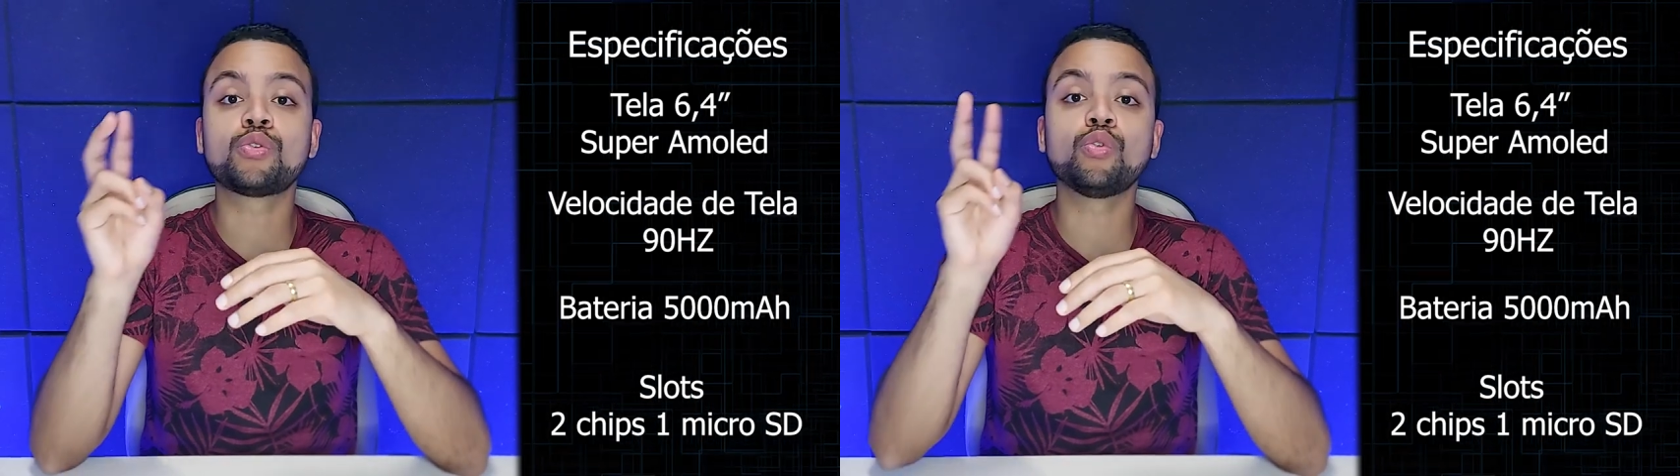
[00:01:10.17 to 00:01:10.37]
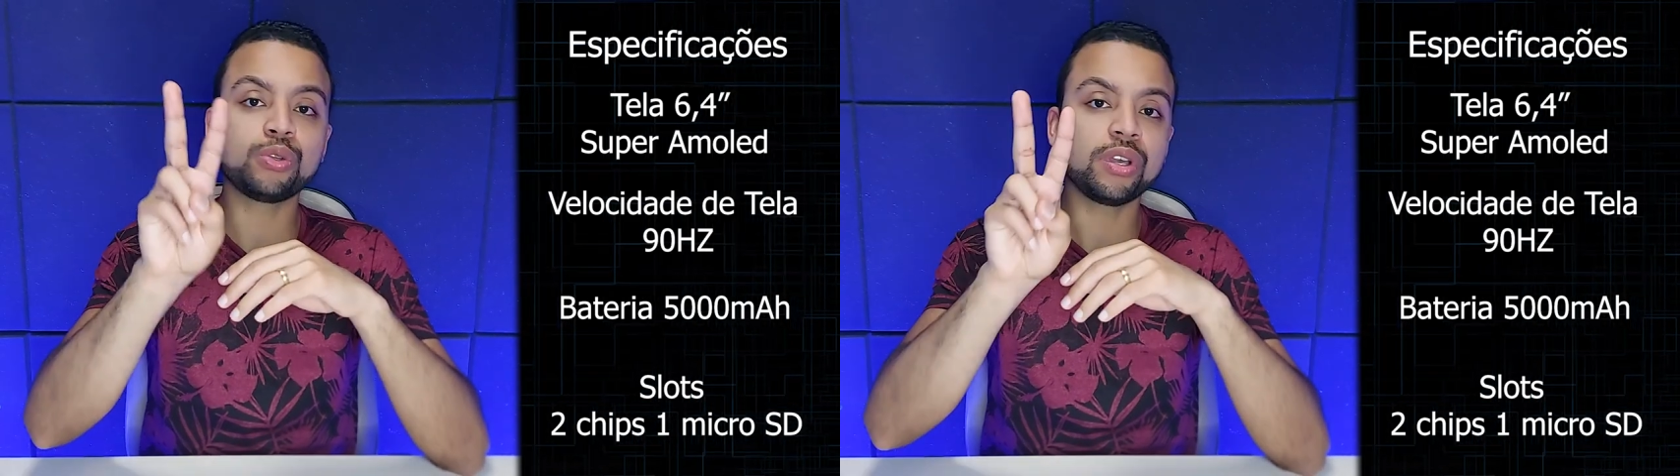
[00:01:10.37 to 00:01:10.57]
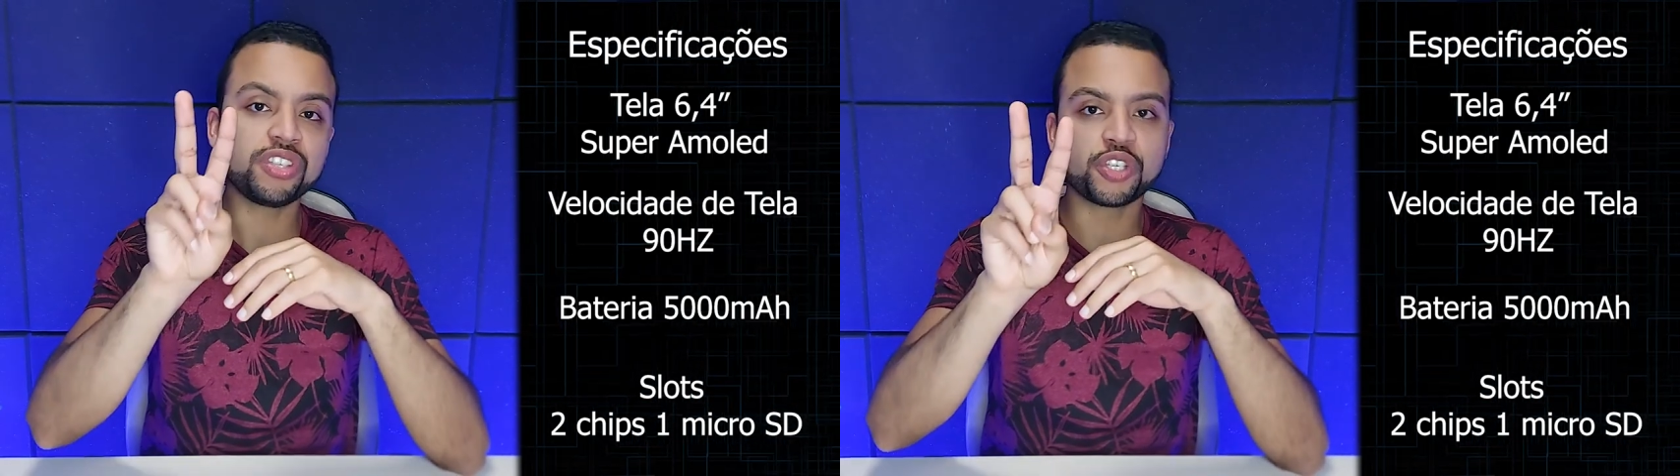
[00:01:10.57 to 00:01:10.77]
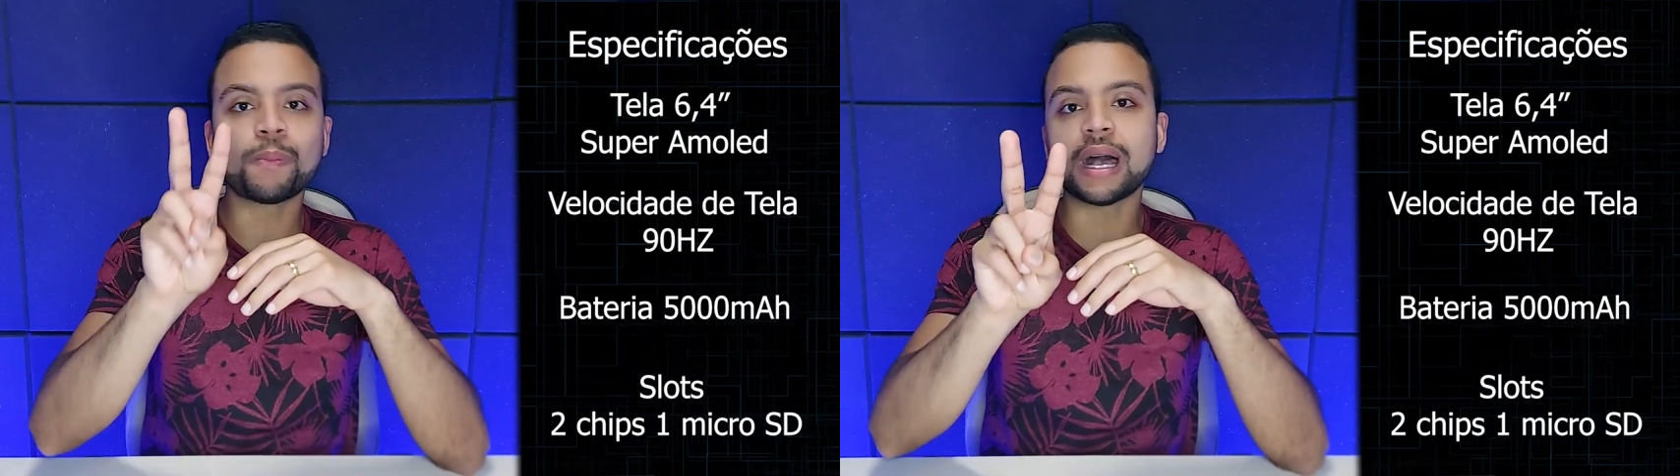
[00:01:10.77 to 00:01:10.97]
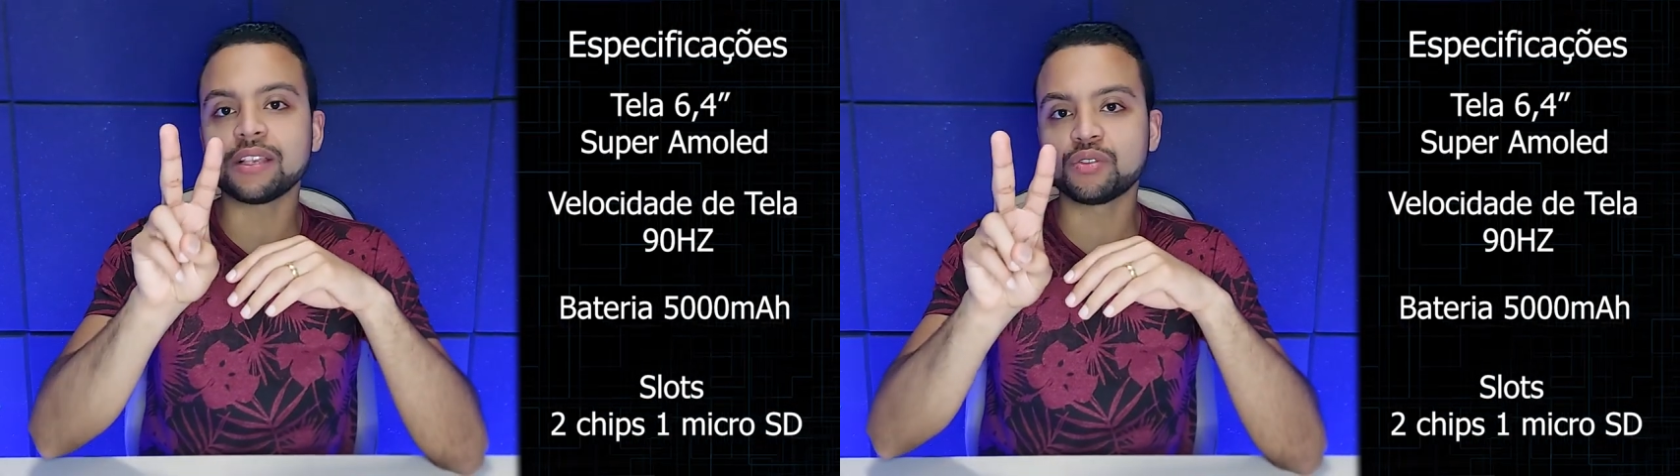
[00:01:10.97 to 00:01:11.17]
com dois
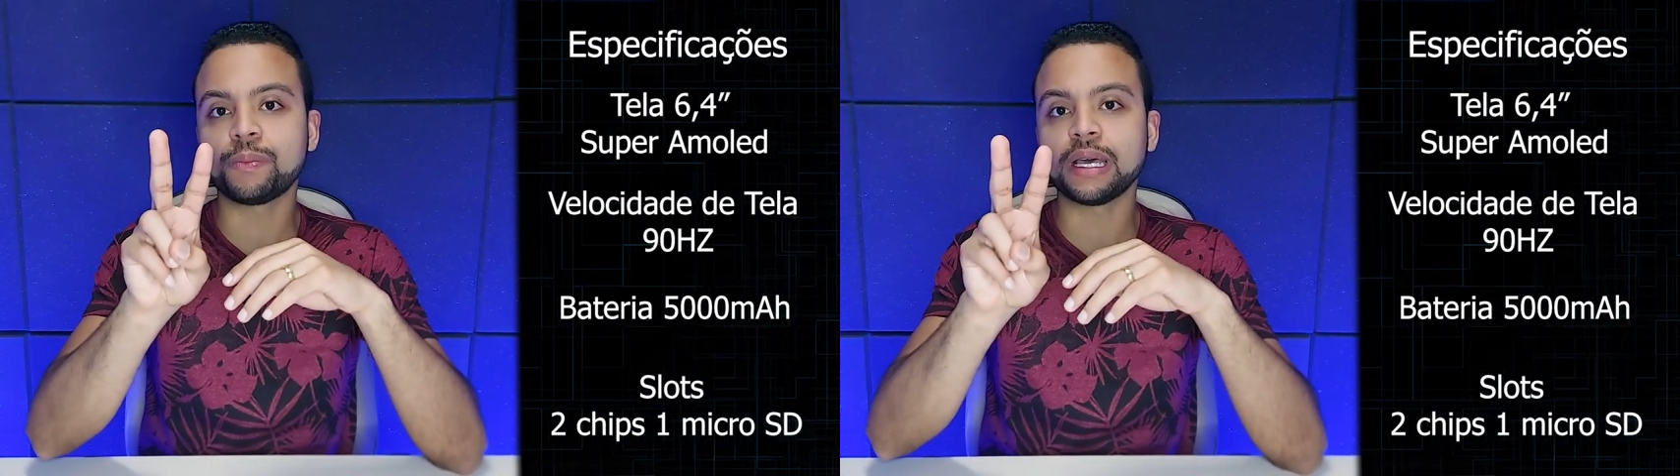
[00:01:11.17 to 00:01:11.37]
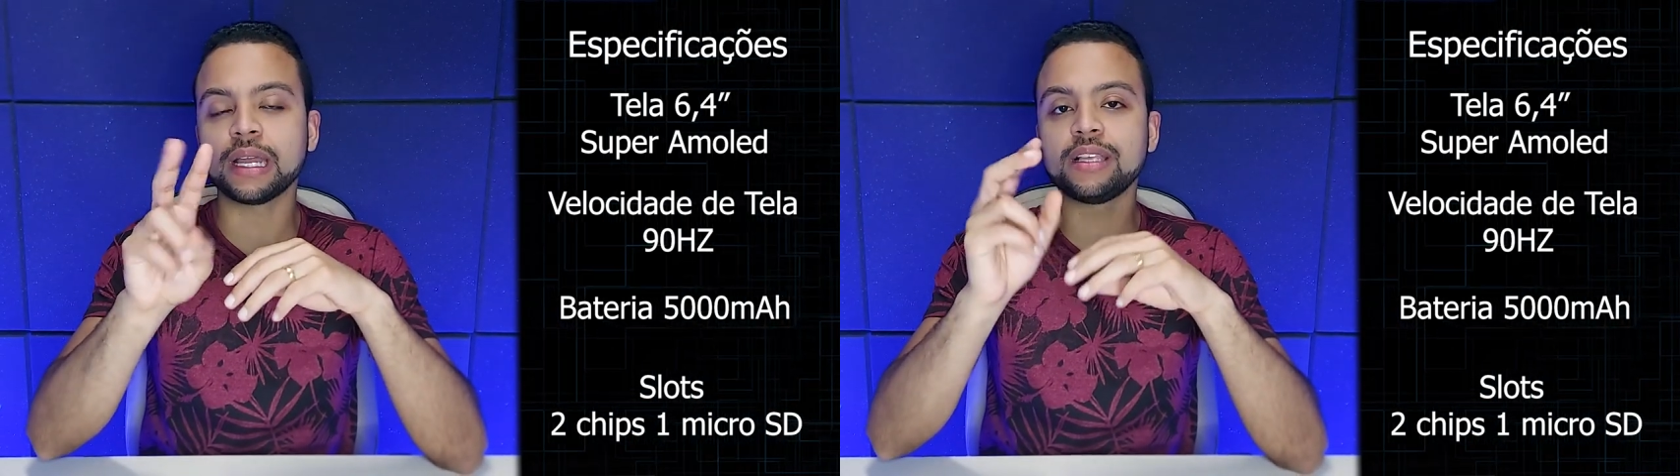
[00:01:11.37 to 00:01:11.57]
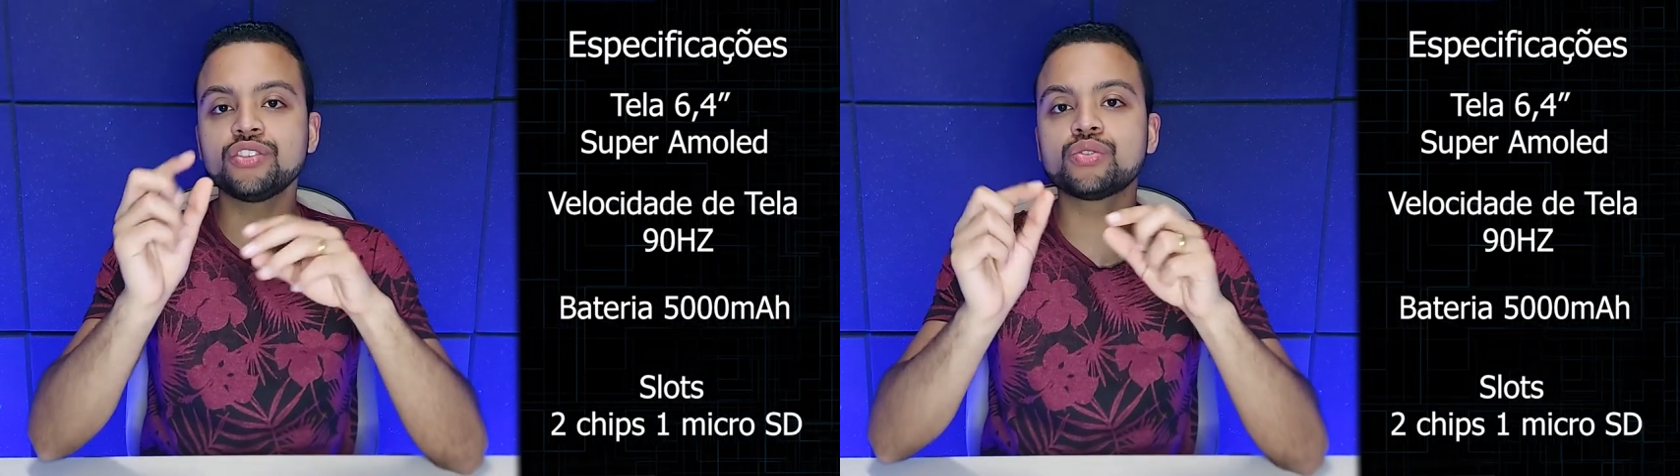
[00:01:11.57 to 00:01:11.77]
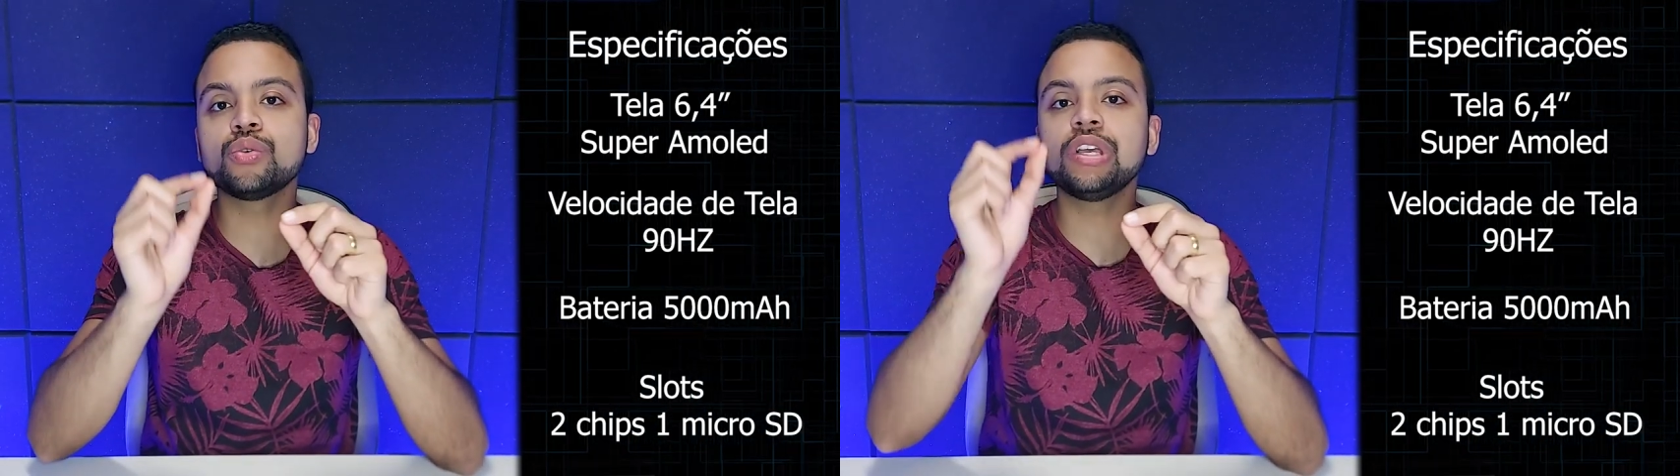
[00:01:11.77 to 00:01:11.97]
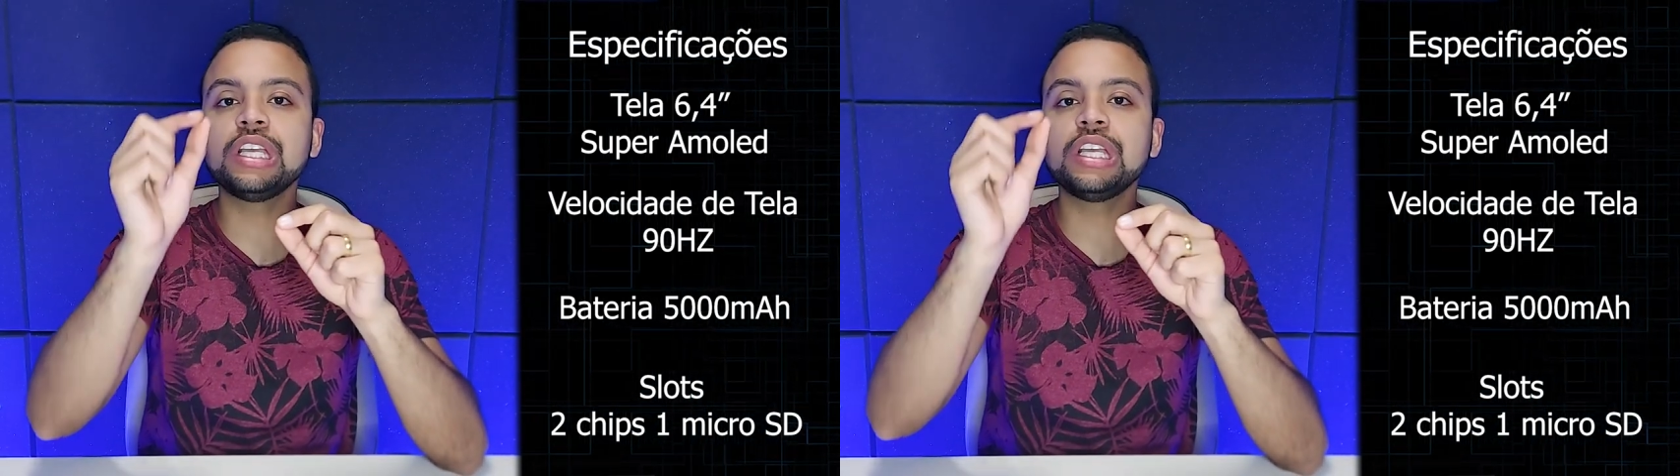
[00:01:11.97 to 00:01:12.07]
espaços para isso